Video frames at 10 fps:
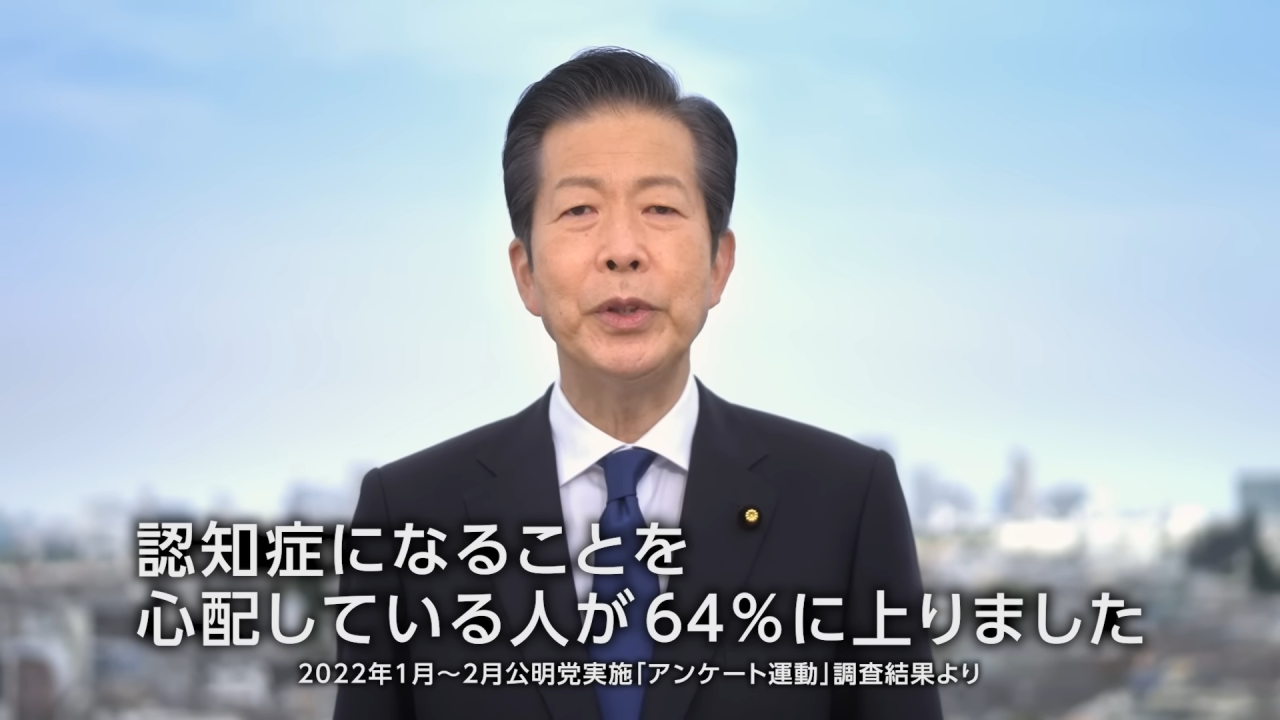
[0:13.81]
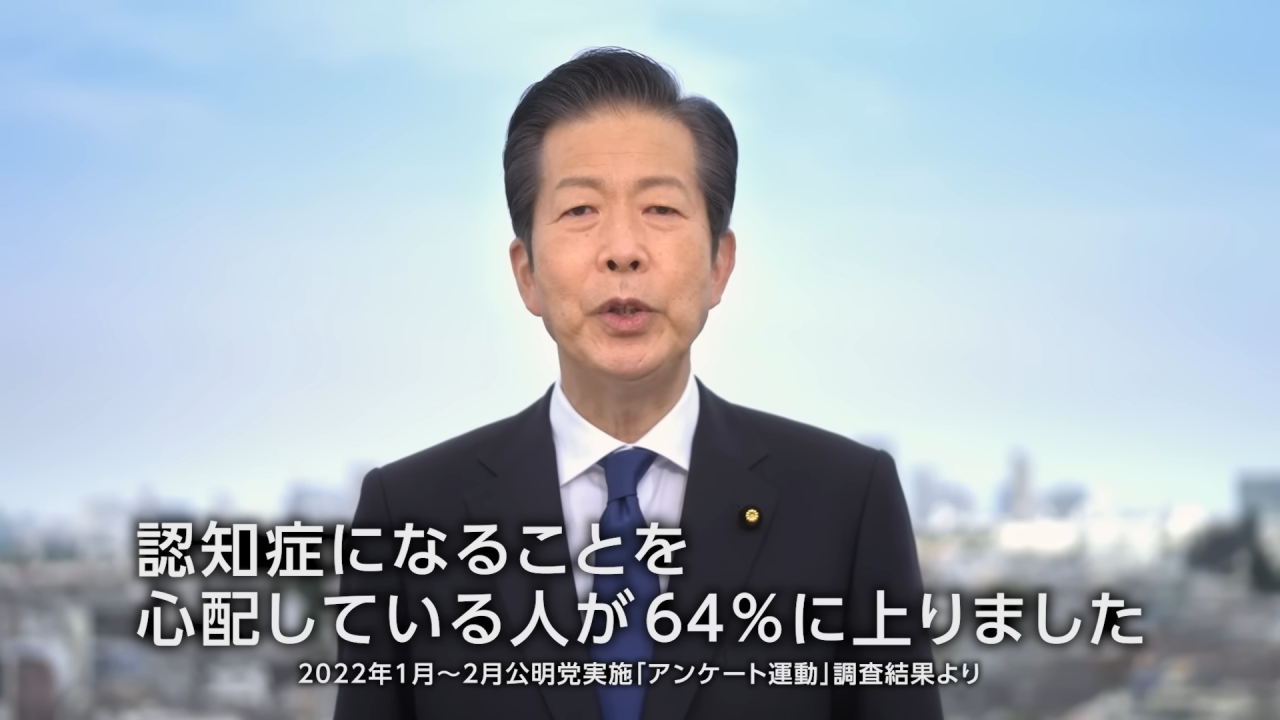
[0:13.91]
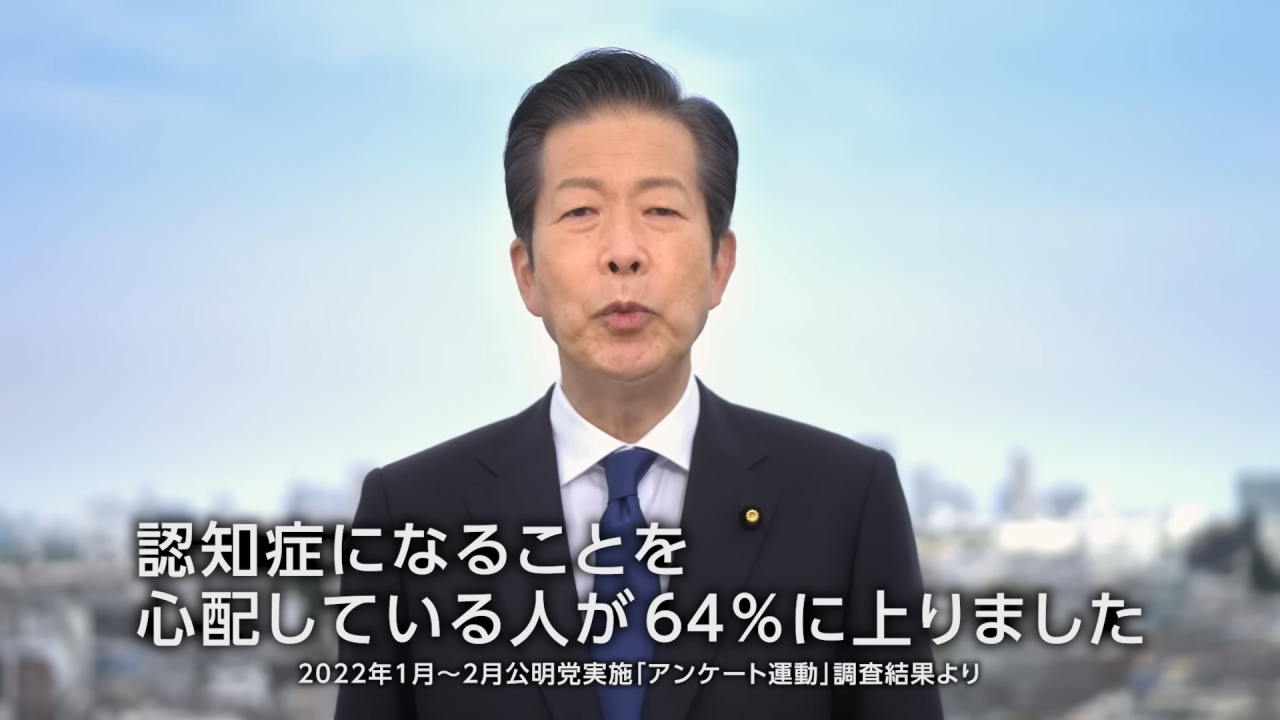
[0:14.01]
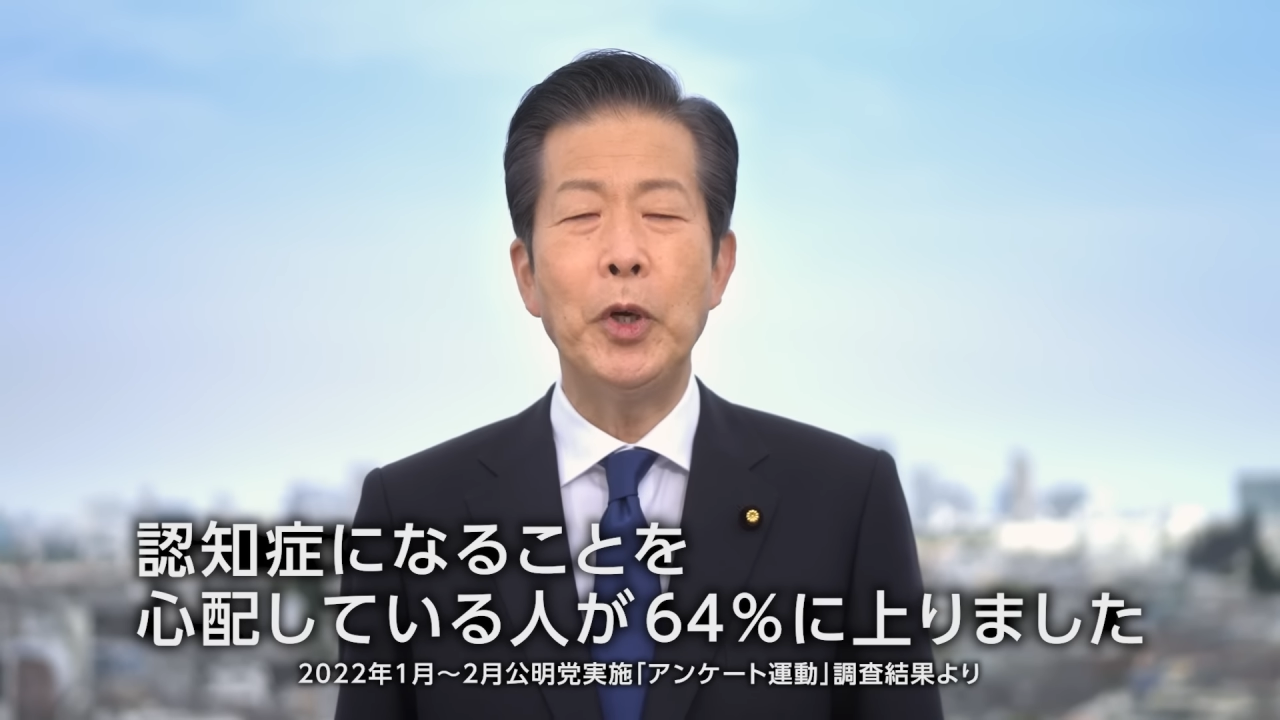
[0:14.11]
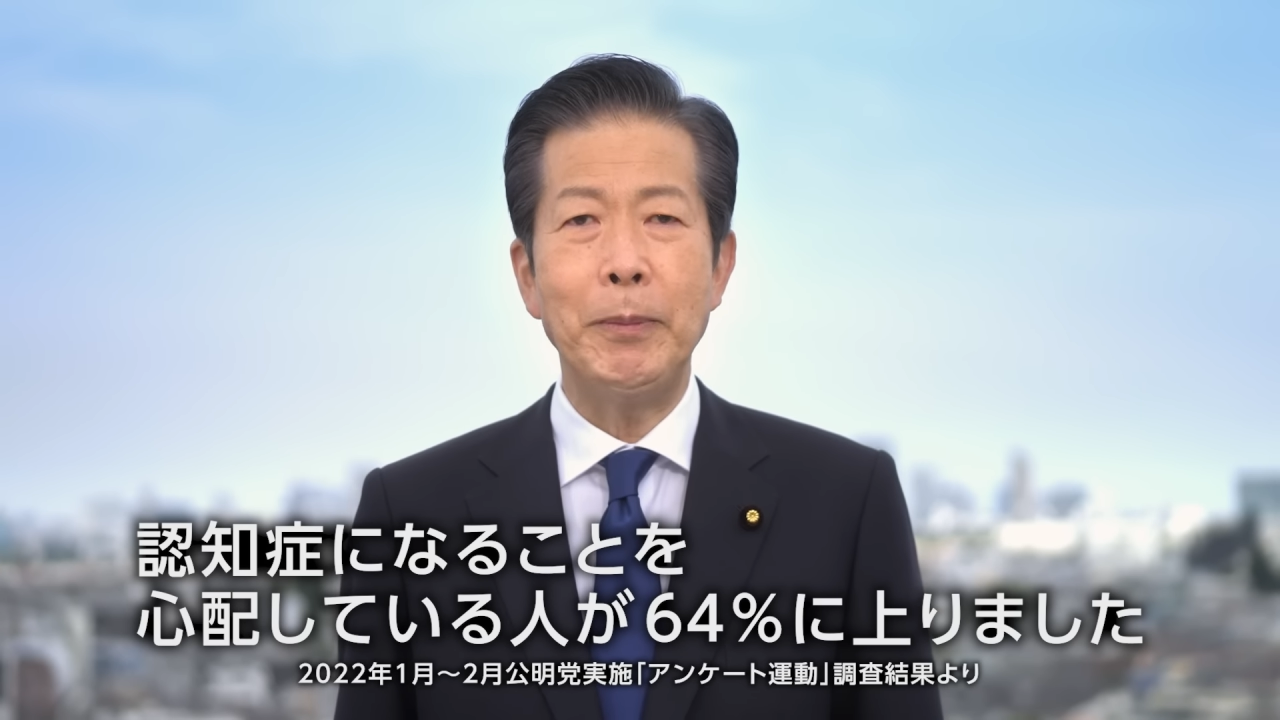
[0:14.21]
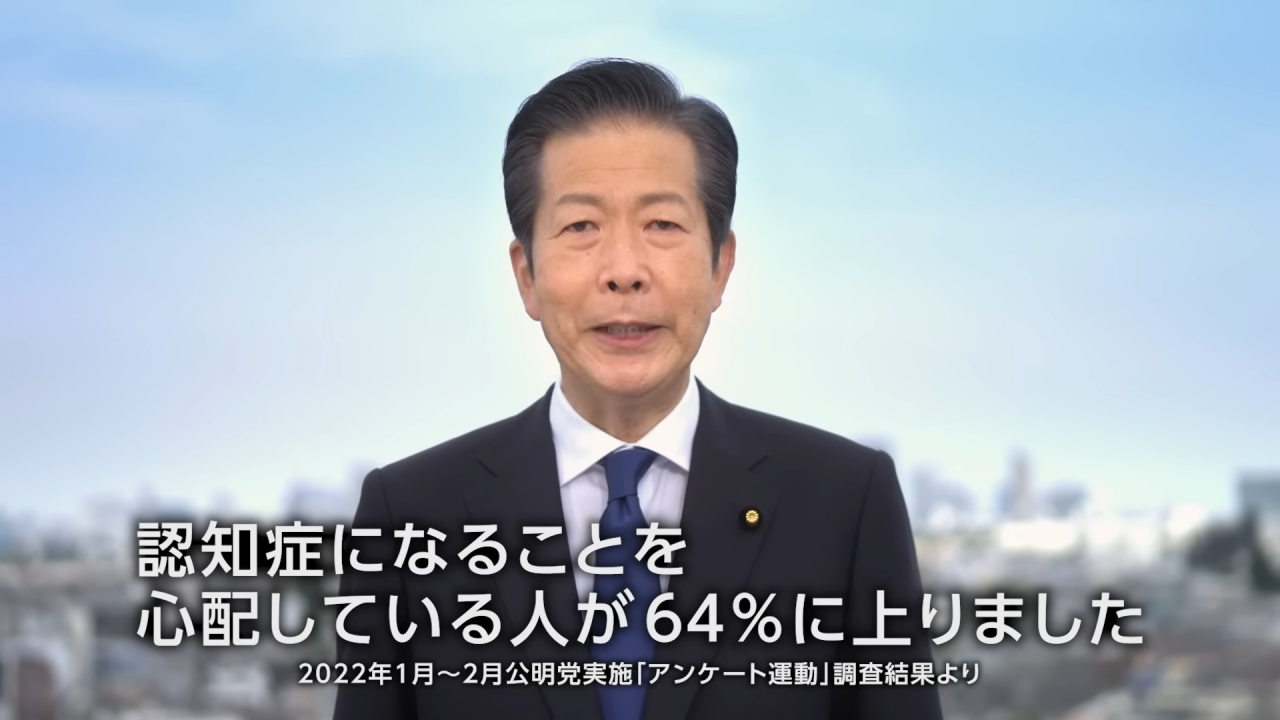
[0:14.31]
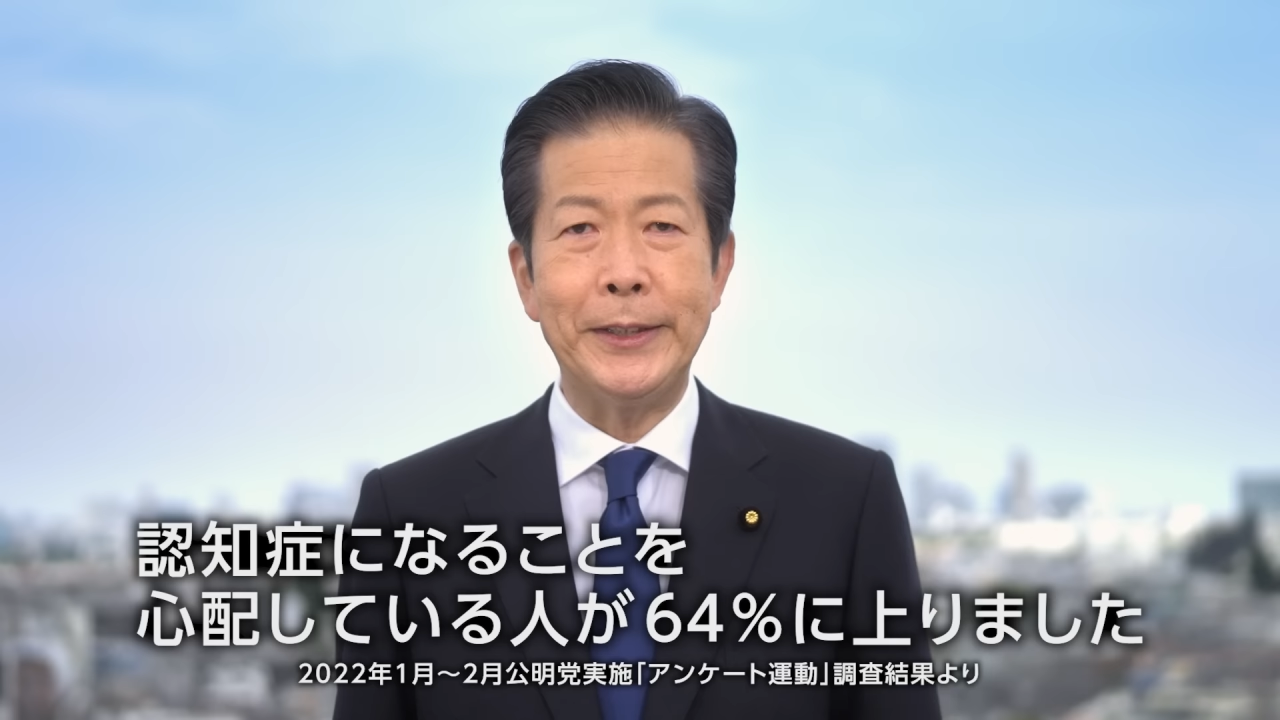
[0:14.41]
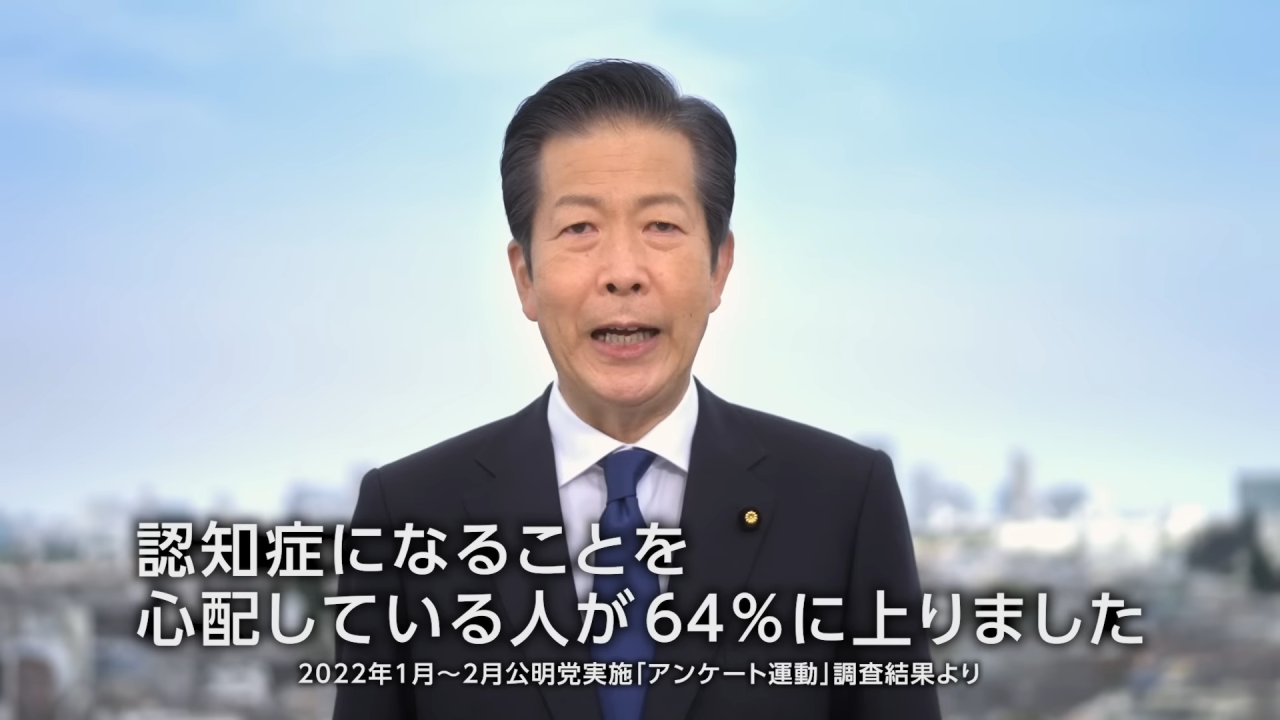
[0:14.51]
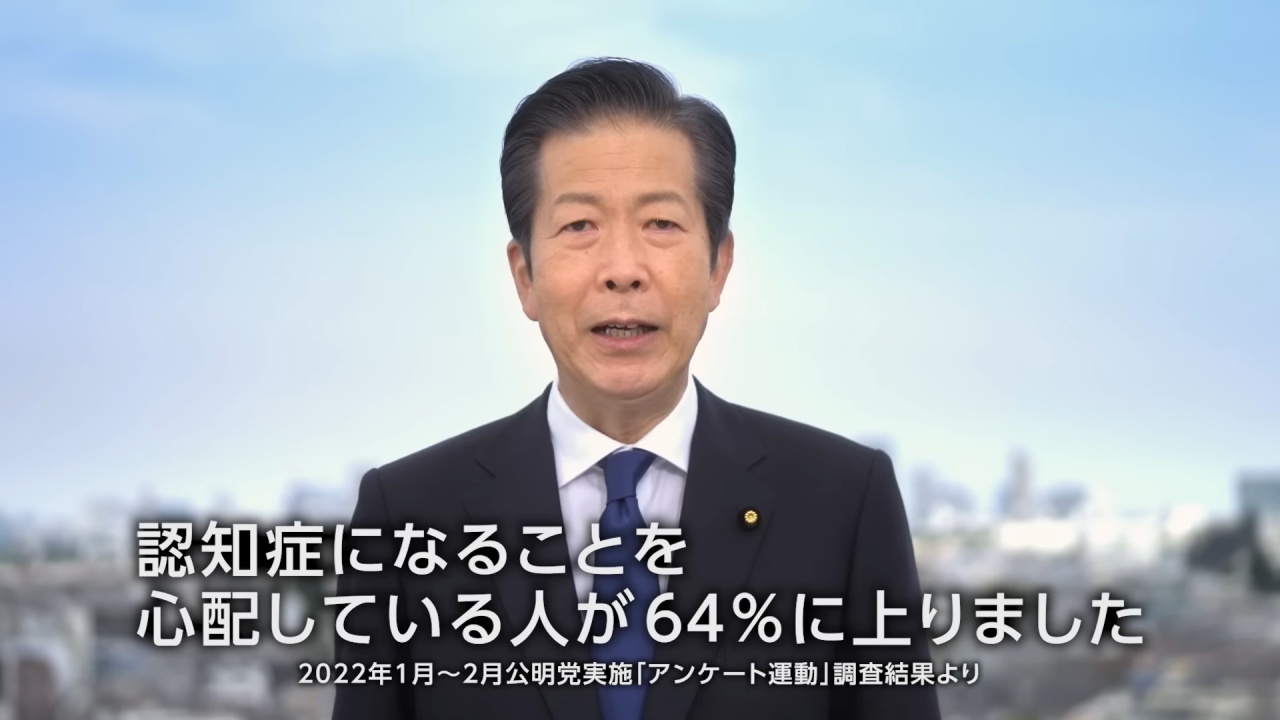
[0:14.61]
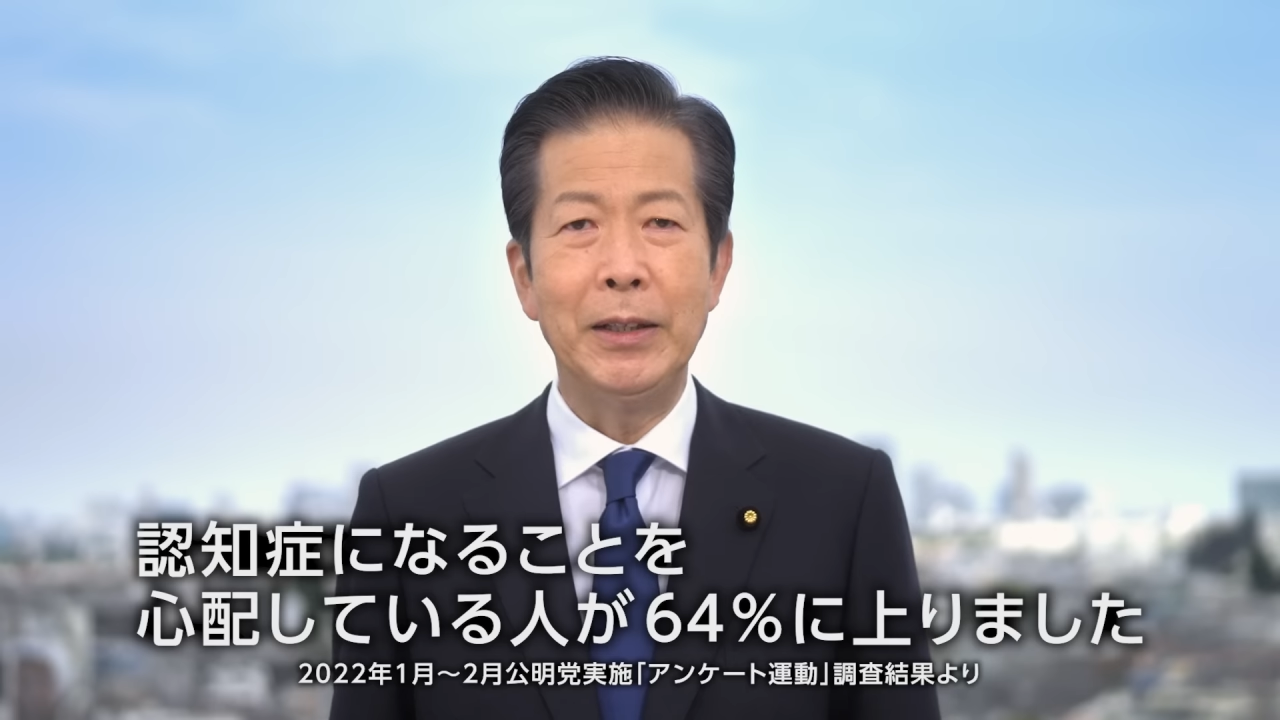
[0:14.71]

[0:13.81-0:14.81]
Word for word: に上りました